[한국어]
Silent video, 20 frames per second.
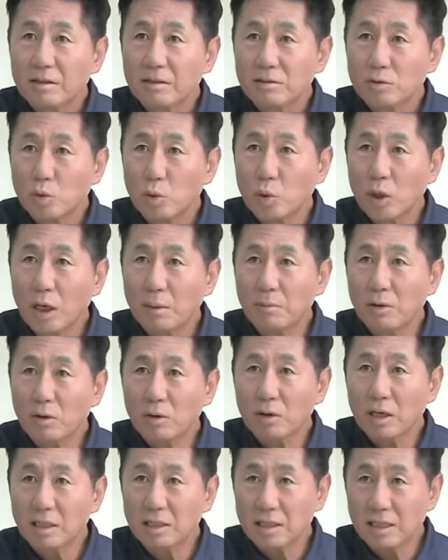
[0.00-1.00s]

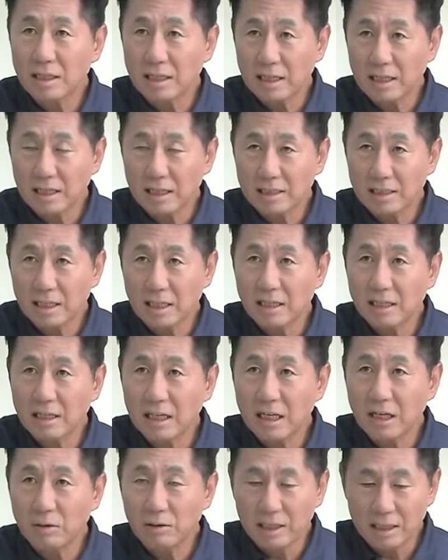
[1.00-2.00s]
조남옥 회장에게
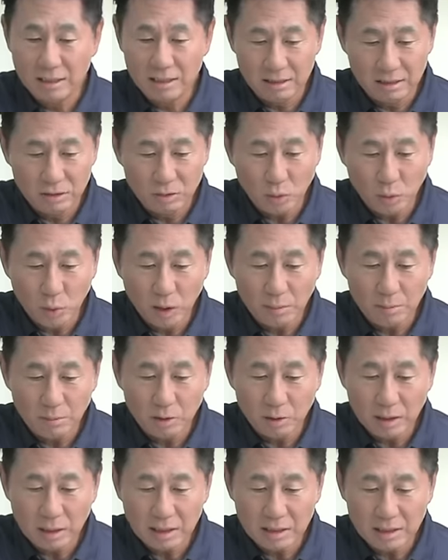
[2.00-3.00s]
상가에 와 있는
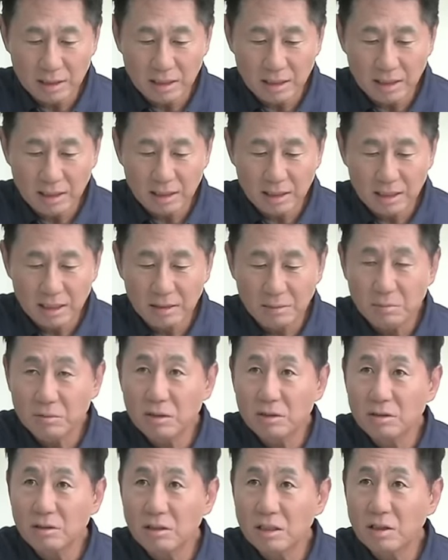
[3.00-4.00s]
조남옥 회장에게
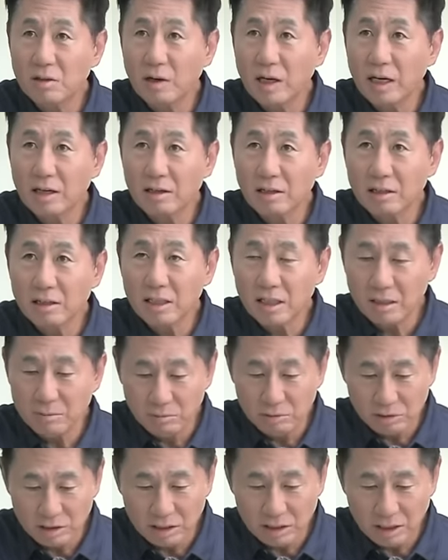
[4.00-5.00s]
김건희와의 관계를
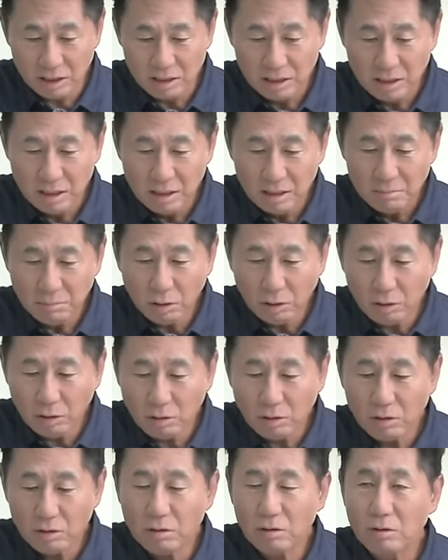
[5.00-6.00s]
묻자
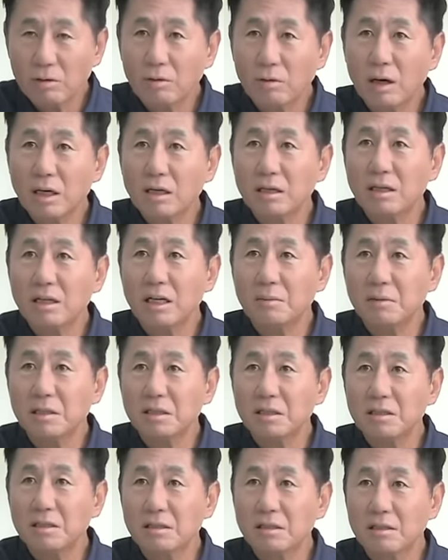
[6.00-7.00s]
버럭 화를
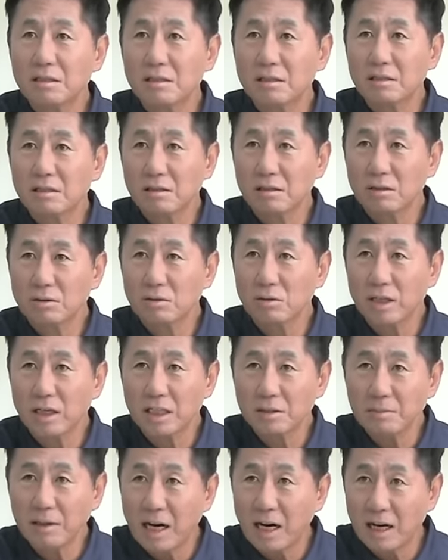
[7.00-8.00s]
내면서 그런 소리
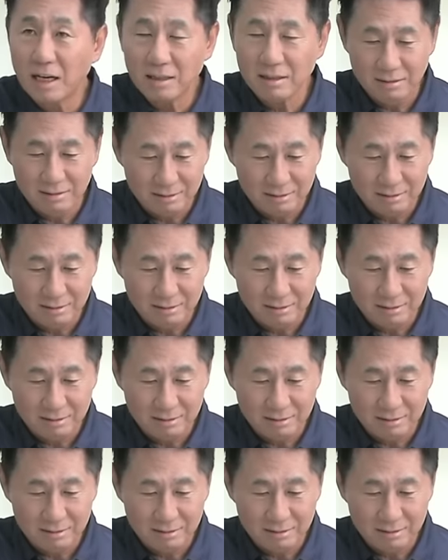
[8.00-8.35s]
하지 마!